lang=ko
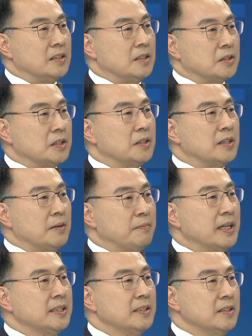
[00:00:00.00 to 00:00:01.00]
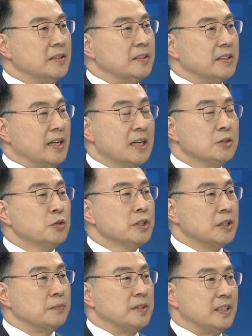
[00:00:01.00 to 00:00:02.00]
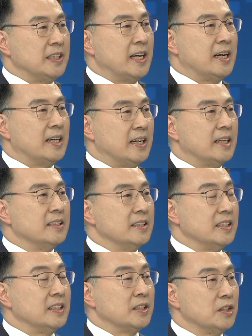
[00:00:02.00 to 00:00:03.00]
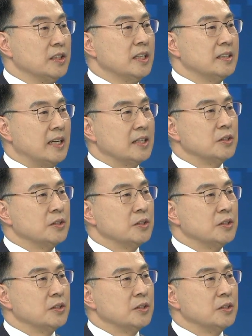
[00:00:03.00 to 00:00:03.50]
적절한 파트너는 한국 기업들이다라는 이제 선택을 한